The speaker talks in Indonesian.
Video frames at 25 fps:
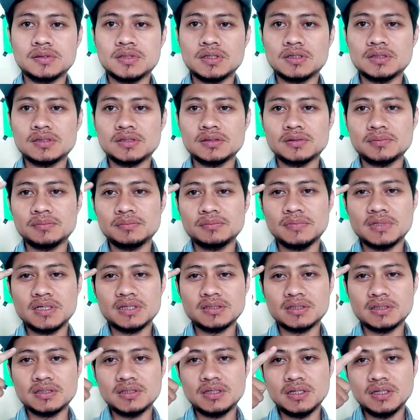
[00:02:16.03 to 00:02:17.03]
dan
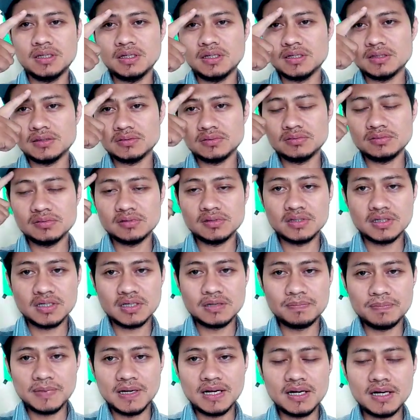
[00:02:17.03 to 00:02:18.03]
biasanya langsung ke
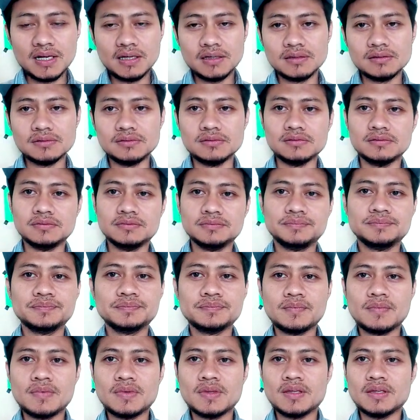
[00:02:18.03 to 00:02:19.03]
kepala.
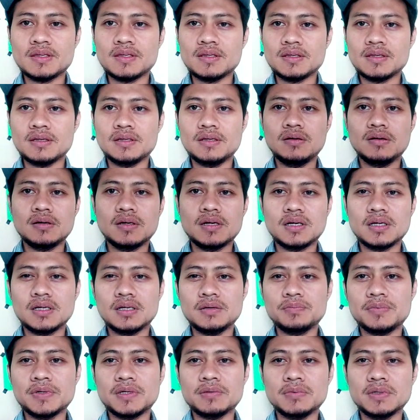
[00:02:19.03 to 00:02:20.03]
Jadi
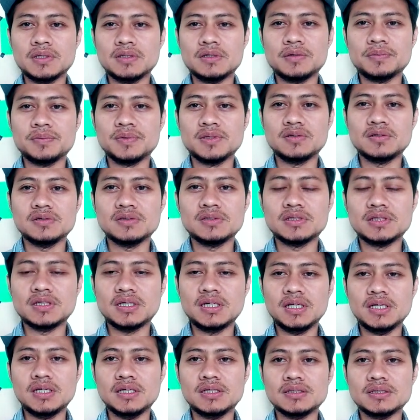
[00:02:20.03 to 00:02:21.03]
orang hipermetrop itu
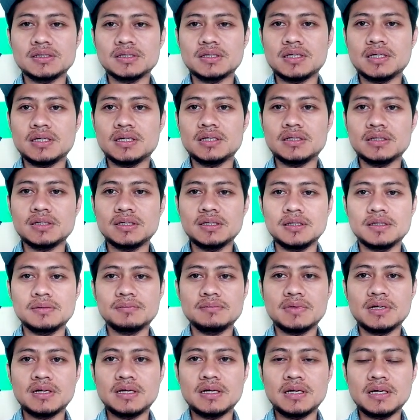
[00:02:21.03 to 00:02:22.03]
sering sekali
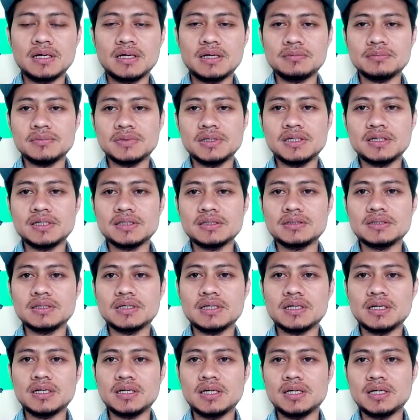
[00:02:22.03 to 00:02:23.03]
mengalami
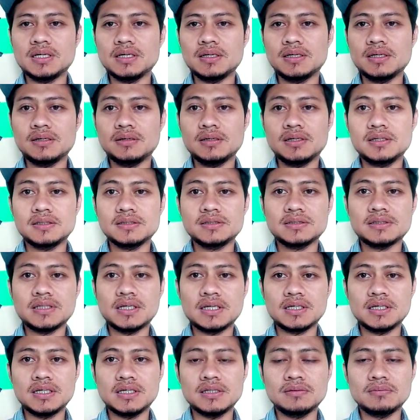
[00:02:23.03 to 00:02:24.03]
gejala
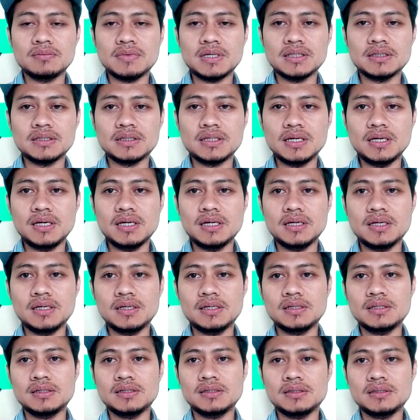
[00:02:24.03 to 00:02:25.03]
sakit mata
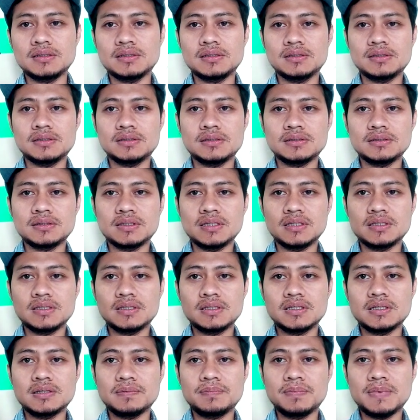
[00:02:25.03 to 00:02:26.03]
dan
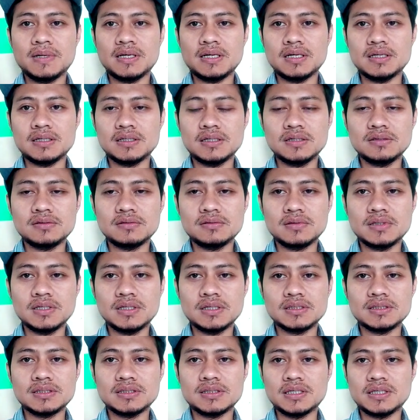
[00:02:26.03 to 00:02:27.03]
kepalanya
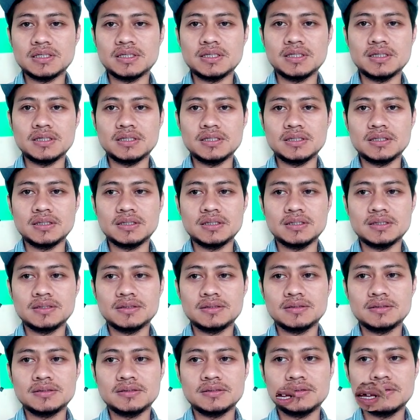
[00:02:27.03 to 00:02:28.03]
juga sakit.
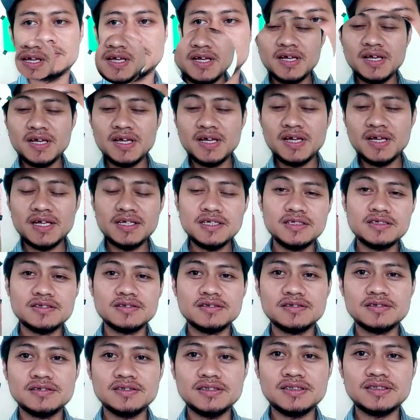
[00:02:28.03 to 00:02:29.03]

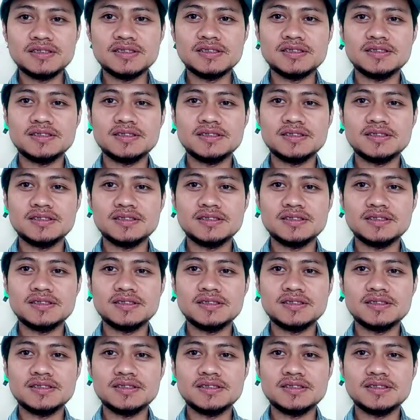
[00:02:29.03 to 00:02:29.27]
Lanjut,